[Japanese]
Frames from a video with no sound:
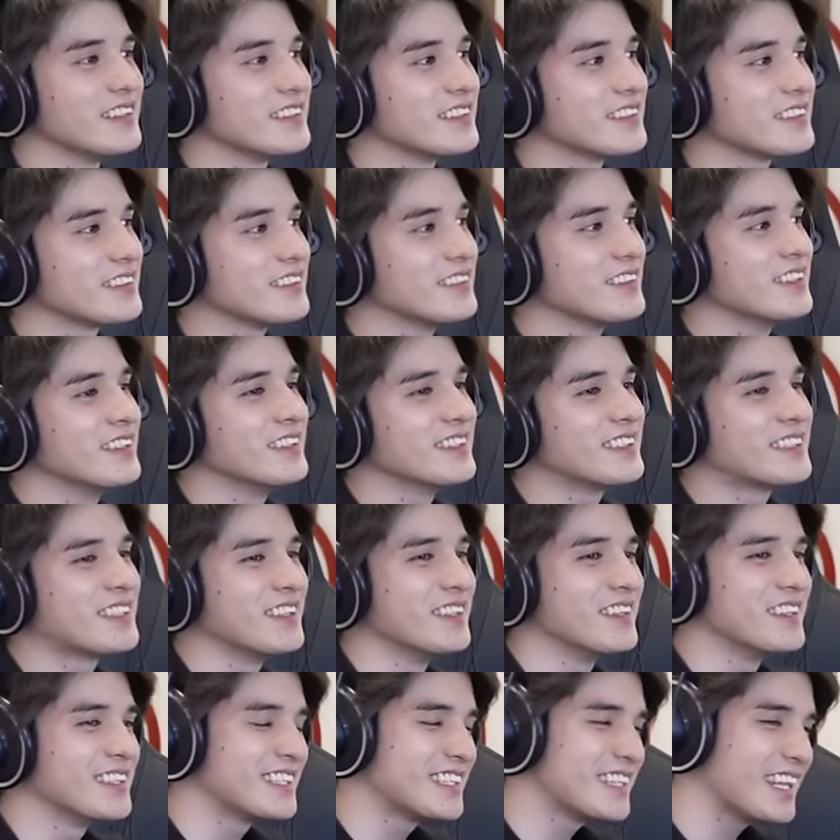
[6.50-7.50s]
集
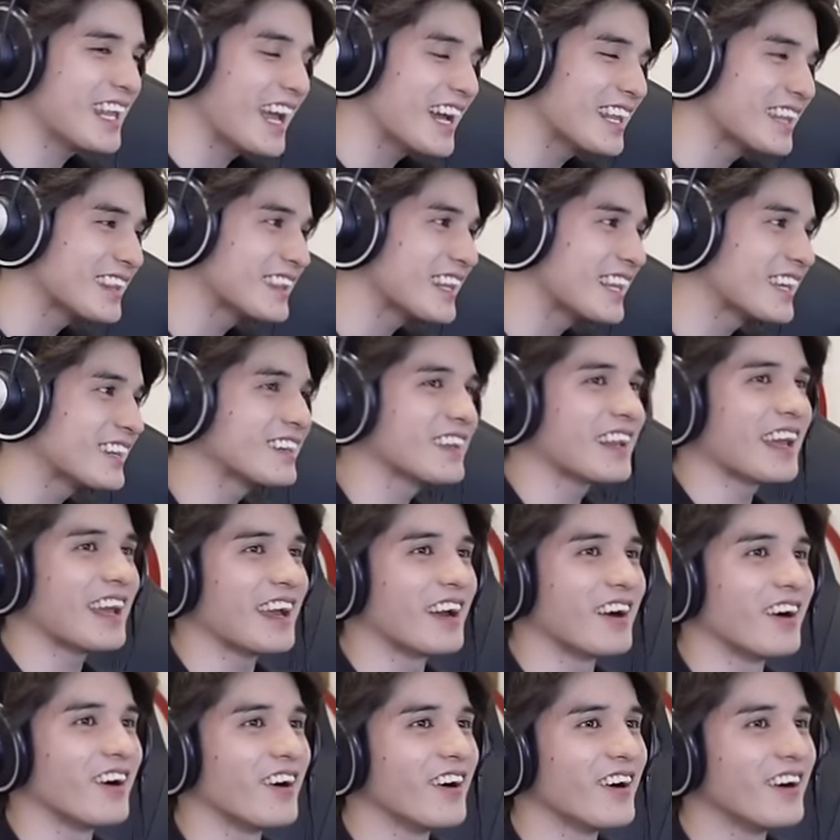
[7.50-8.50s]
中してやってくれ
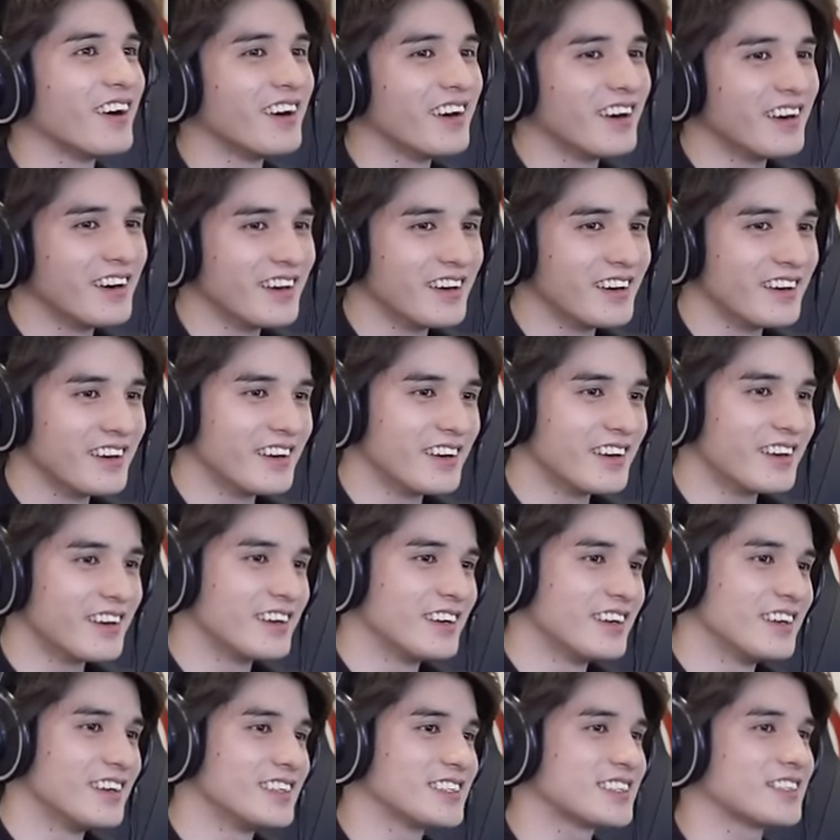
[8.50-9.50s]
よ。
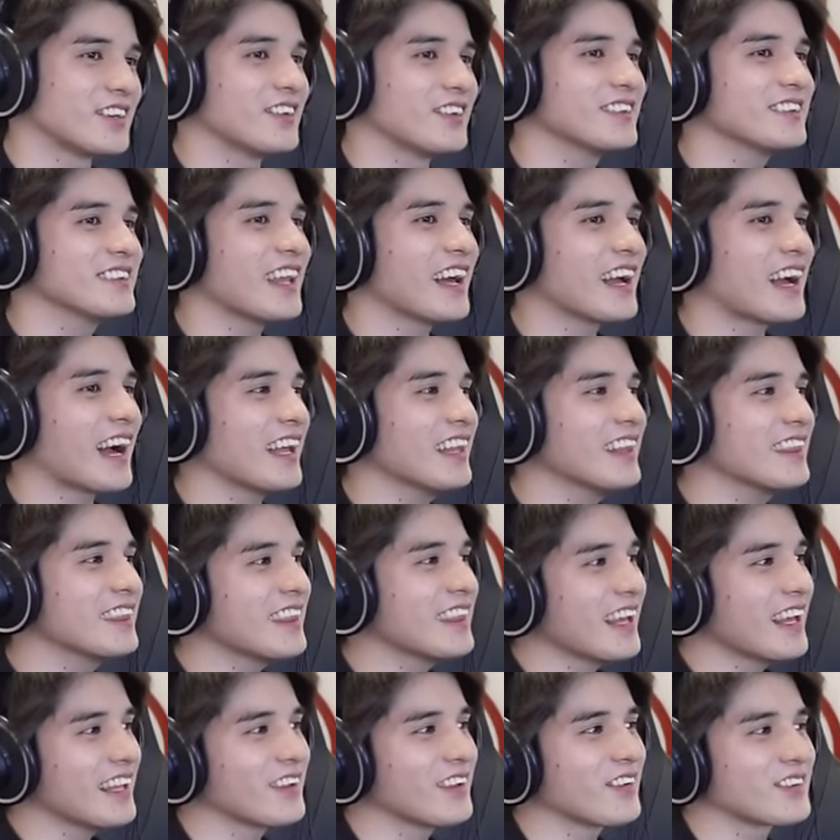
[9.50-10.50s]
そんな簡
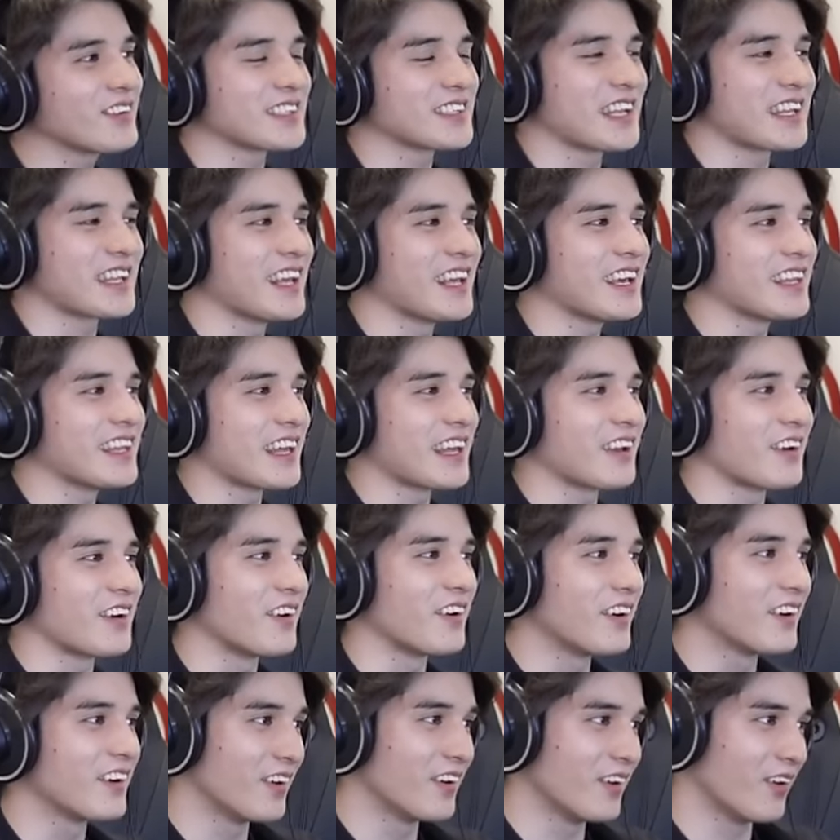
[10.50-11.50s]
単なことじゃねえだ
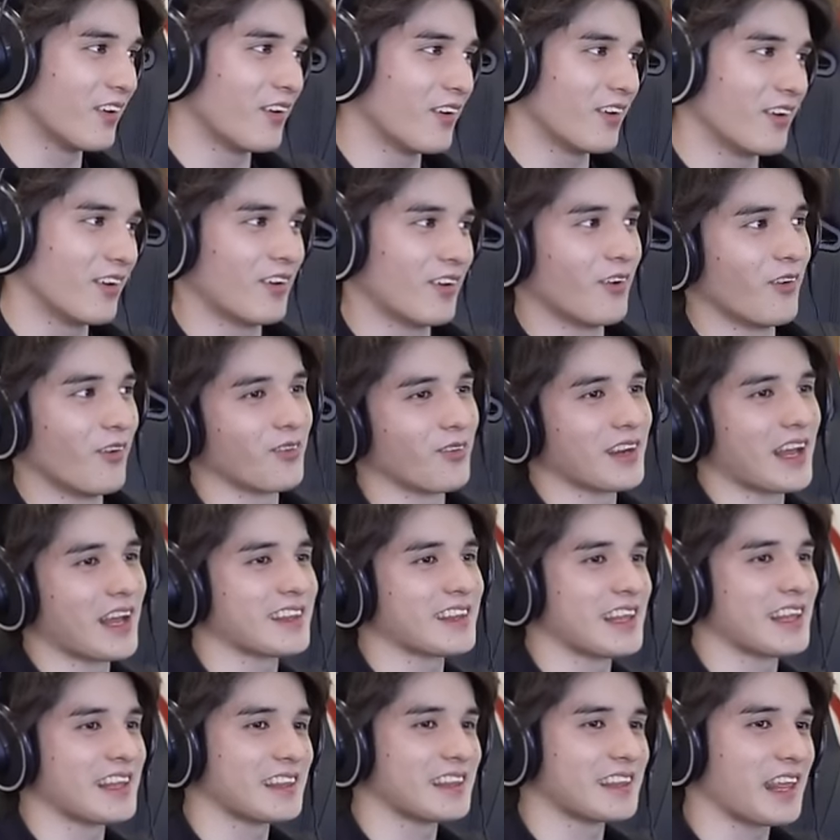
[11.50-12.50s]

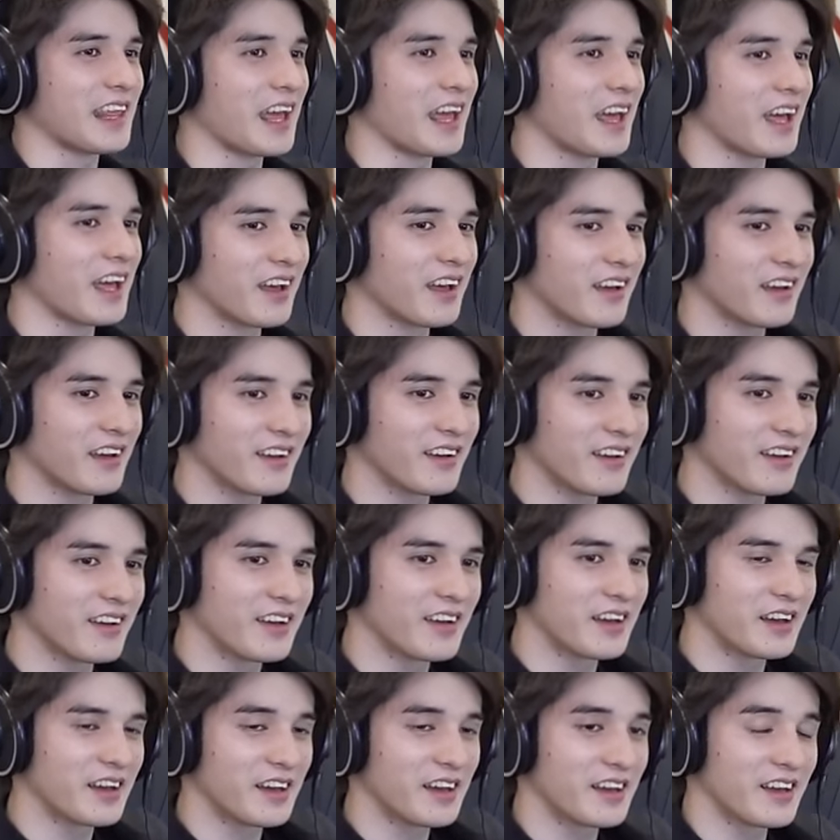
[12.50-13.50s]
ろ。って。
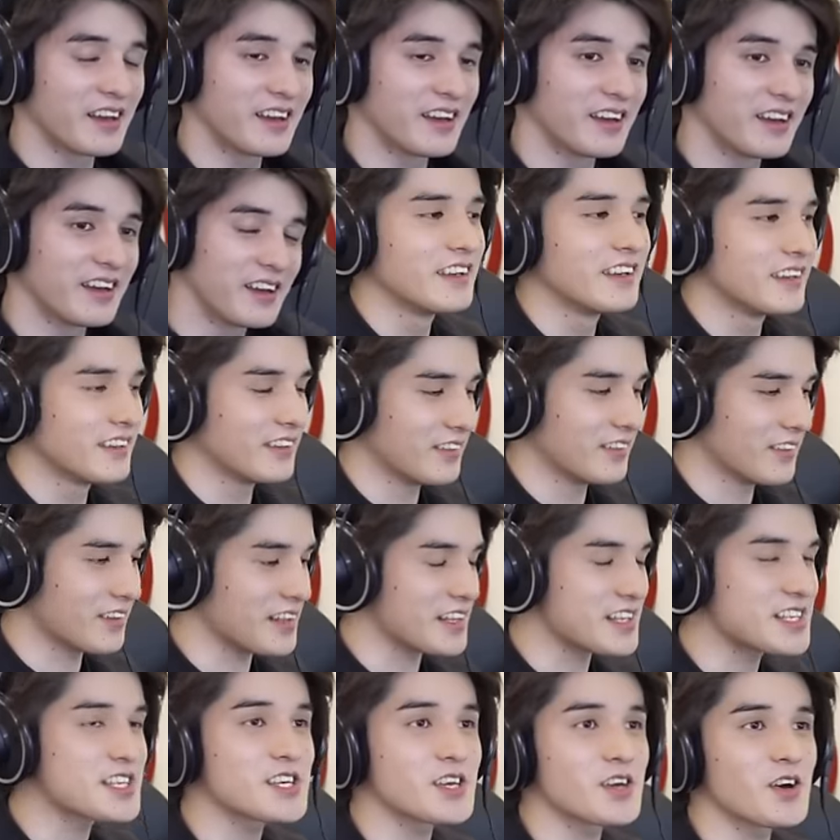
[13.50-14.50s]
俺
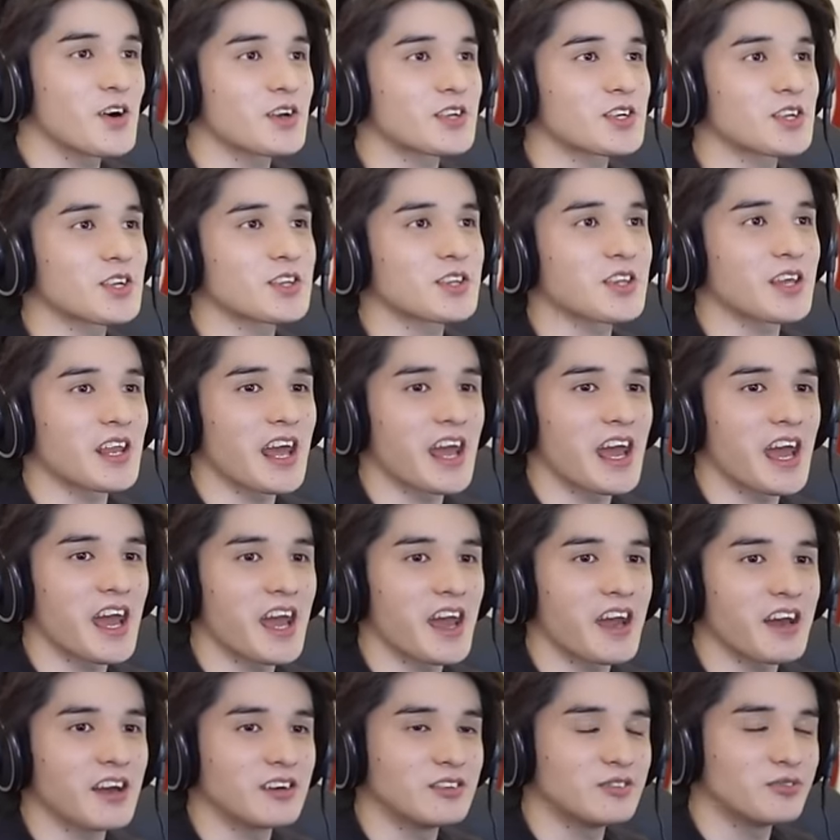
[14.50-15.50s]
一応ちょっと
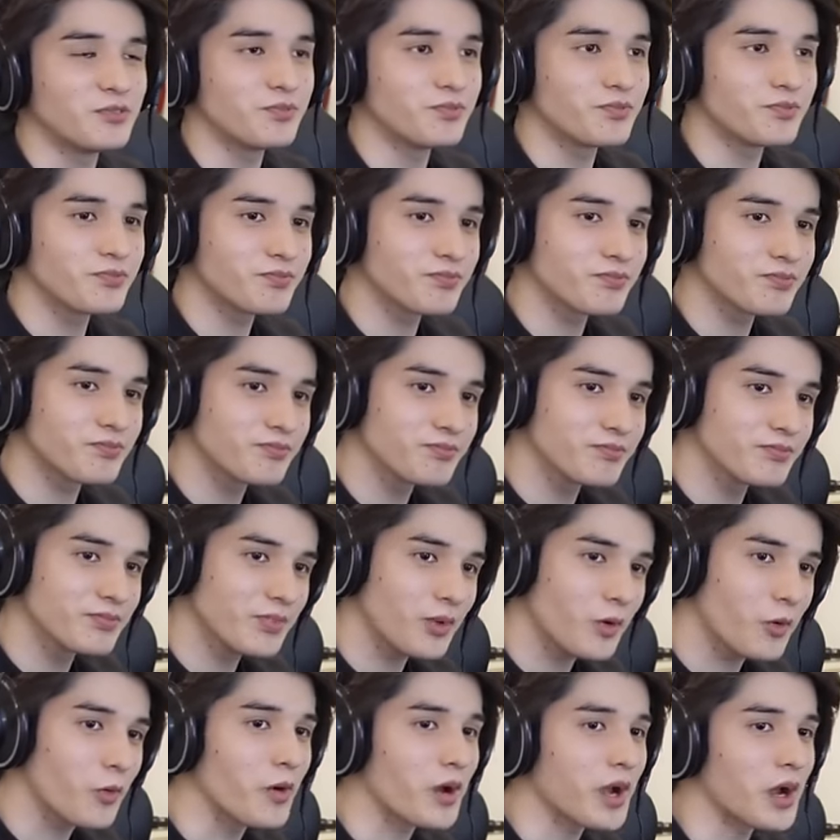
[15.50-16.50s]
ね、
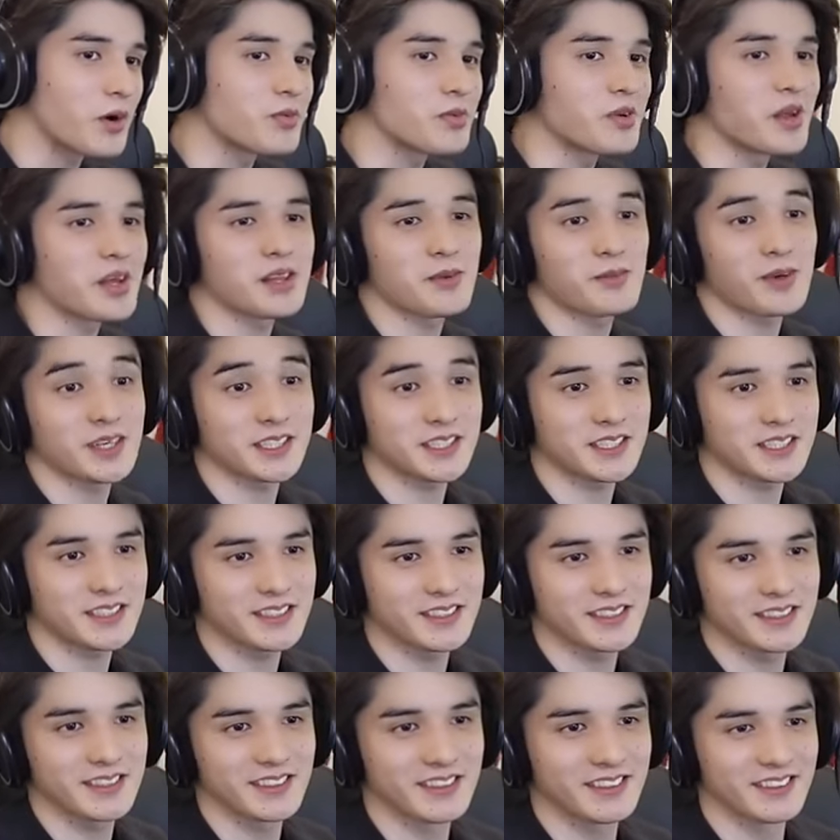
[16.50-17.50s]
声が震えてま
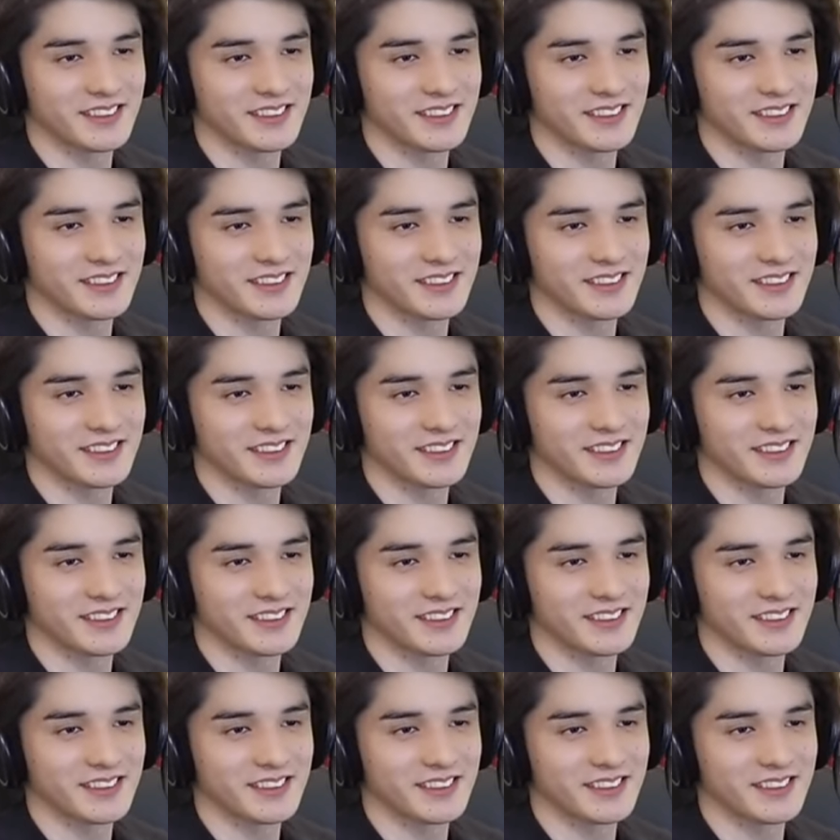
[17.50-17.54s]
す。